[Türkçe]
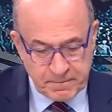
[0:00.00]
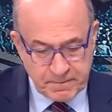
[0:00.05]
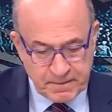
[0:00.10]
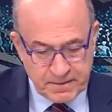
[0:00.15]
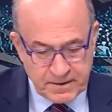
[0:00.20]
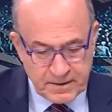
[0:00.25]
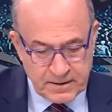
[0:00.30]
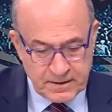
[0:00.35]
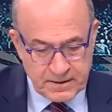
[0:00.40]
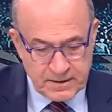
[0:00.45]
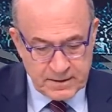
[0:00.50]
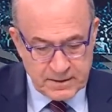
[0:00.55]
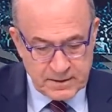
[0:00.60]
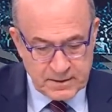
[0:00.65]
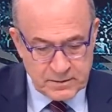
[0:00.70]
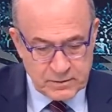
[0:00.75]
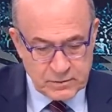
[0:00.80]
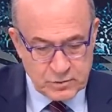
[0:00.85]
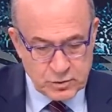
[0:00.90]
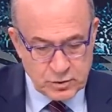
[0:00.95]
Ee,
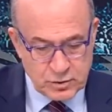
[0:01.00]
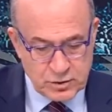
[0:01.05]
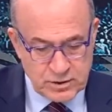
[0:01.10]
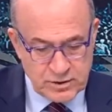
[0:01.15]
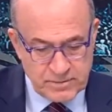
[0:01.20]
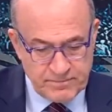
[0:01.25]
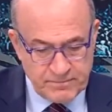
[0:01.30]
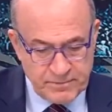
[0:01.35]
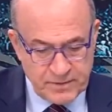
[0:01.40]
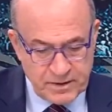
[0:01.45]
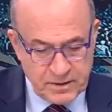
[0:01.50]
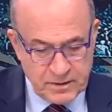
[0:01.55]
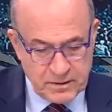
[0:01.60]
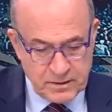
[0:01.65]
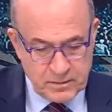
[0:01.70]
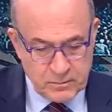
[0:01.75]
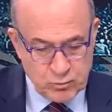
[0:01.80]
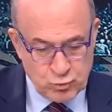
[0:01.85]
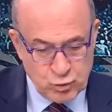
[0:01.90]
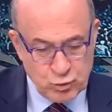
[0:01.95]
e, çünkü
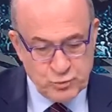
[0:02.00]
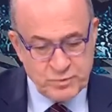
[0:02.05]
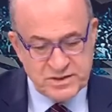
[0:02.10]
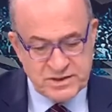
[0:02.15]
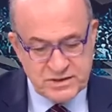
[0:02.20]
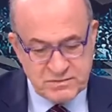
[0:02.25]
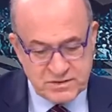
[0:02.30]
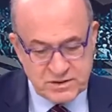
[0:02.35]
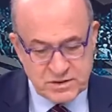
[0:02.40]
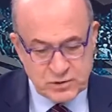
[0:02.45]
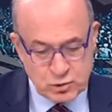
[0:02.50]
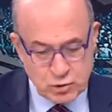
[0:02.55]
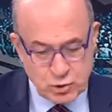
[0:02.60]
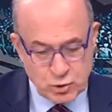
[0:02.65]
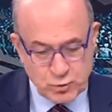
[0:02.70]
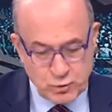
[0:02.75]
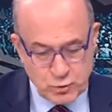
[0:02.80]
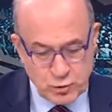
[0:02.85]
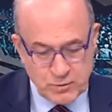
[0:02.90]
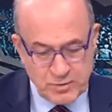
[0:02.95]
bu bizim için
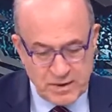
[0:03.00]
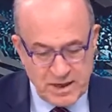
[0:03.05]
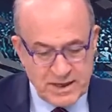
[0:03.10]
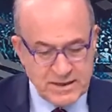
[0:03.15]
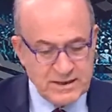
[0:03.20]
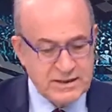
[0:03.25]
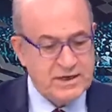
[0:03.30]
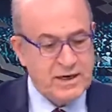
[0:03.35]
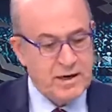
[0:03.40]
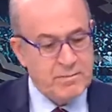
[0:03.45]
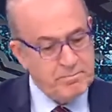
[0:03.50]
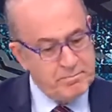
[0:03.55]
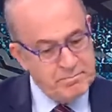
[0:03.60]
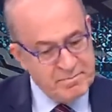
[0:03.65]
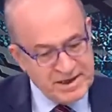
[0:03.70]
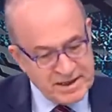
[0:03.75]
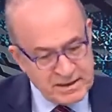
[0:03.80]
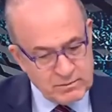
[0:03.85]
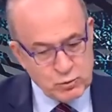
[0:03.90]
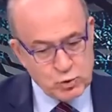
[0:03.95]
çok büyük bir handikap.
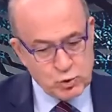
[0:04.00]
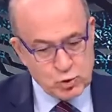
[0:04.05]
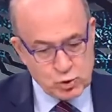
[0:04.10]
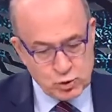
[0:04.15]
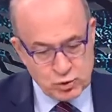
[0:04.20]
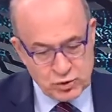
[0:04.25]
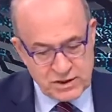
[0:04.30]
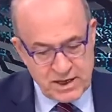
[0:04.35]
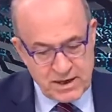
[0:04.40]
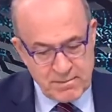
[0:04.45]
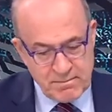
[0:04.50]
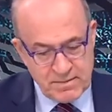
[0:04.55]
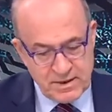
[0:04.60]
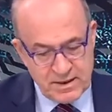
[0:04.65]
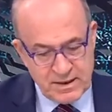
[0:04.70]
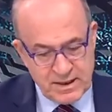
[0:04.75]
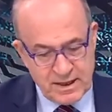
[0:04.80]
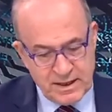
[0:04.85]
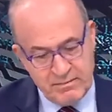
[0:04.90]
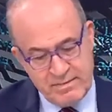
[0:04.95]
Benim düşüncem
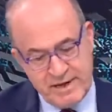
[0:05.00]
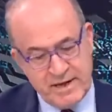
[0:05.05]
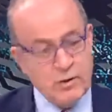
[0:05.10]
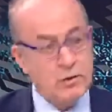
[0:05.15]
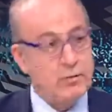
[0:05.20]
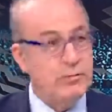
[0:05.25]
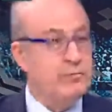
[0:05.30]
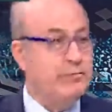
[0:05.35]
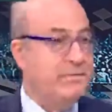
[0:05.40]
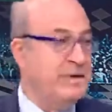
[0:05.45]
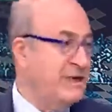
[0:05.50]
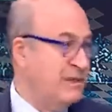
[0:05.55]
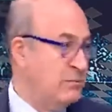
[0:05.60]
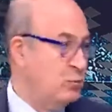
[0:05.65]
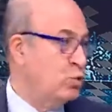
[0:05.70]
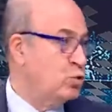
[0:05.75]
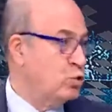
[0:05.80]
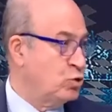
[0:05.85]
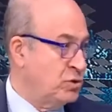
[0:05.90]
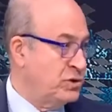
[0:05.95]
hani ben benim
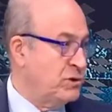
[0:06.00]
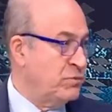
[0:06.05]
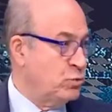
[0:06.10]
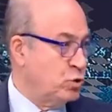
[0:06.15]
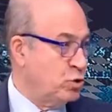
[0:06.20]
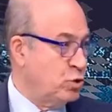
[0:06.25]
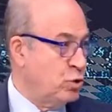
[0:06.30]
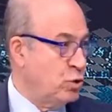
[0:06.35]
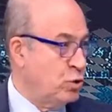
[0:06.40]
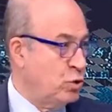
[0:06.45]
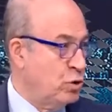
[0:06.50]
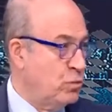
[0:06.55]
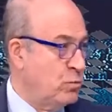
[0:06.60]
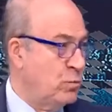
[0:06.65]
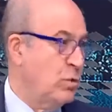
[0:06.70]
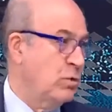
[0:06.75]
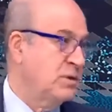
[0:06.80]
düşüncemi söylüyorum.